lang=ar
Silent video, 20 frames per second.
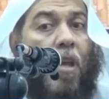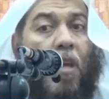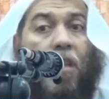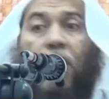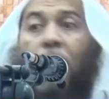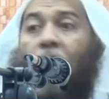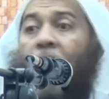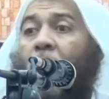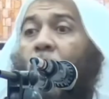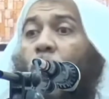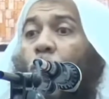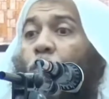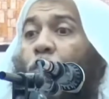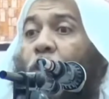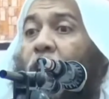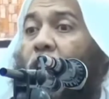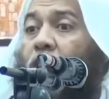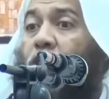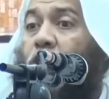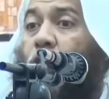طعن
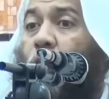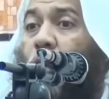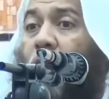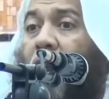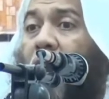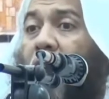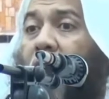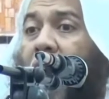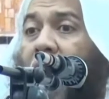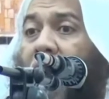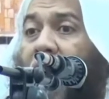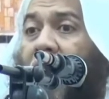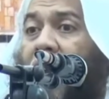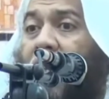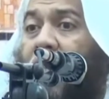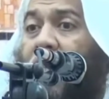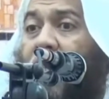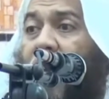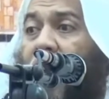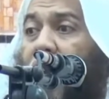في رسول الله عليه
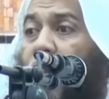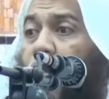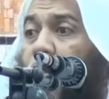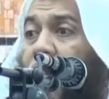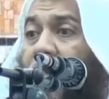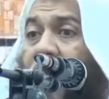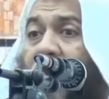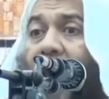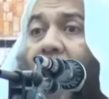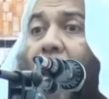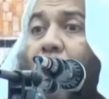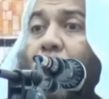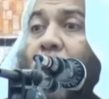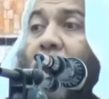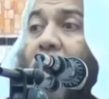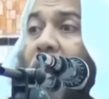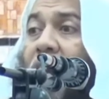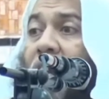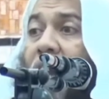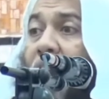الصلاة والسلام
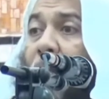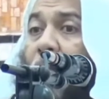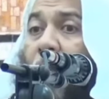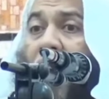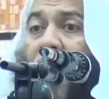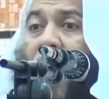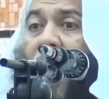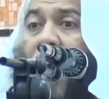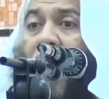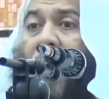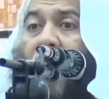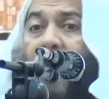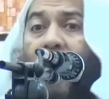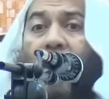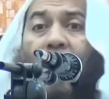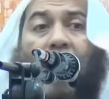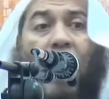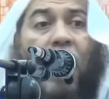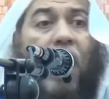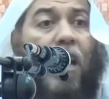لأن المرء على
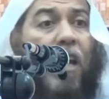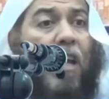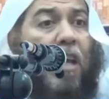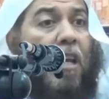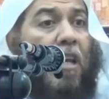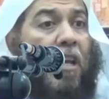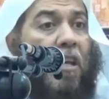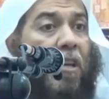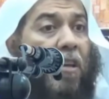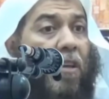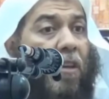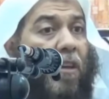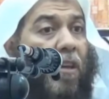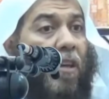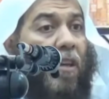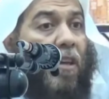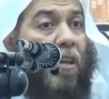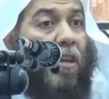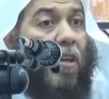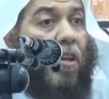دين خليله
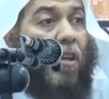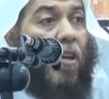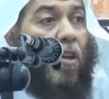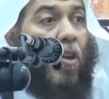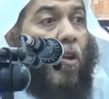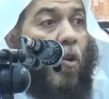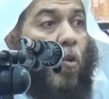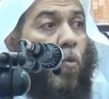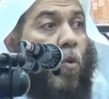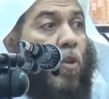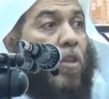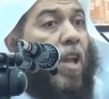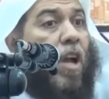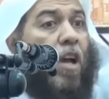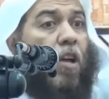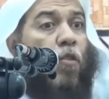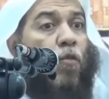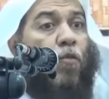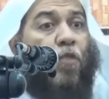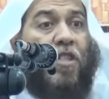
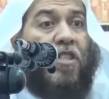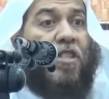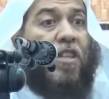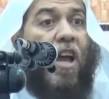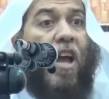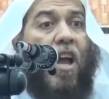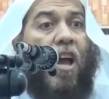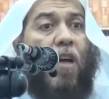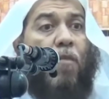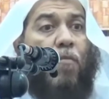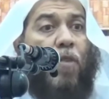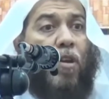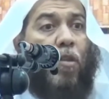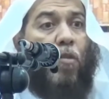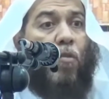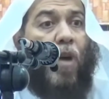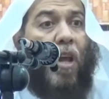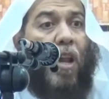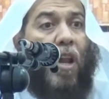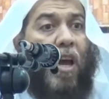وطعن في الصحابة
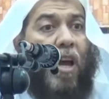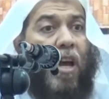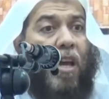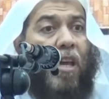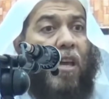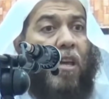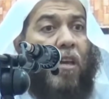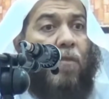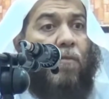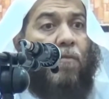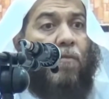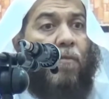رضوان الله عليهم